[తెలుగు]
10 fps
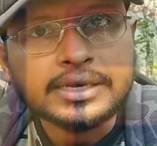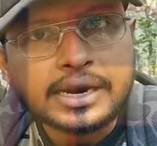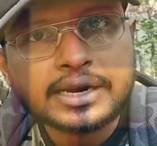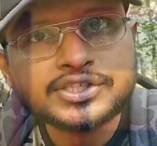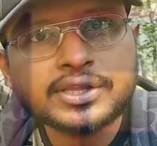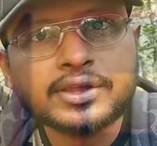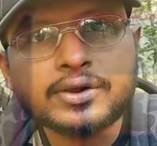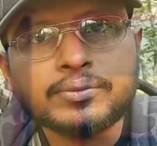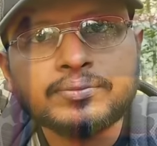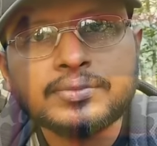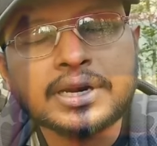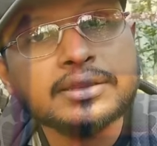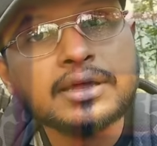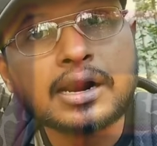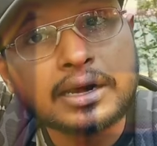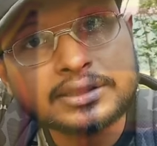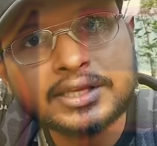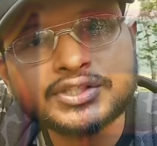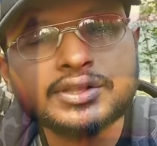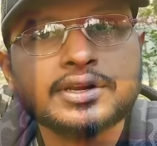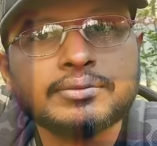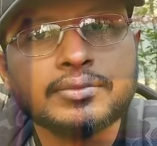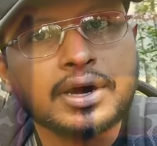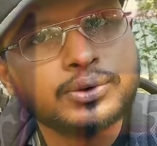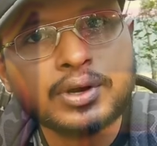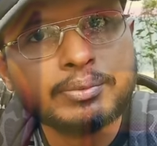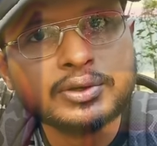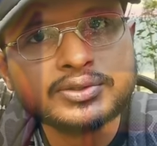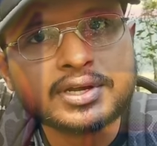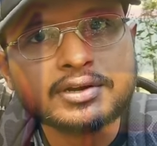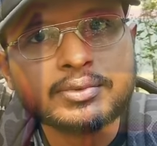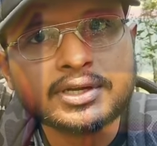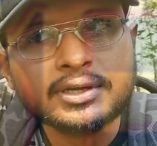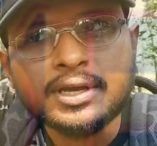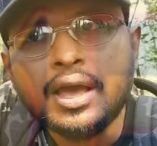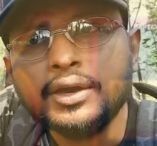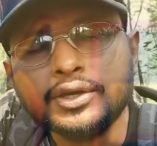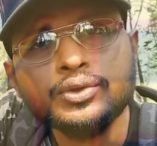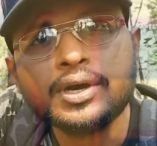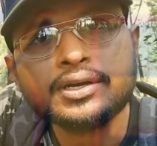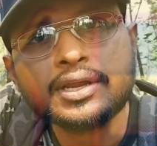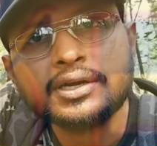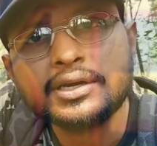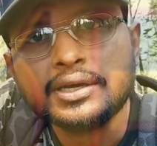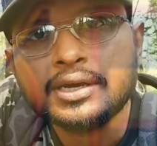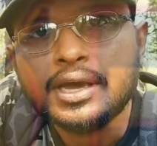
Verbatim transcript: ఎర్ర చందనం లేదా రక్త చందనం అని కూడా పిలుస్తారనమాట ఎందుకంటారంటే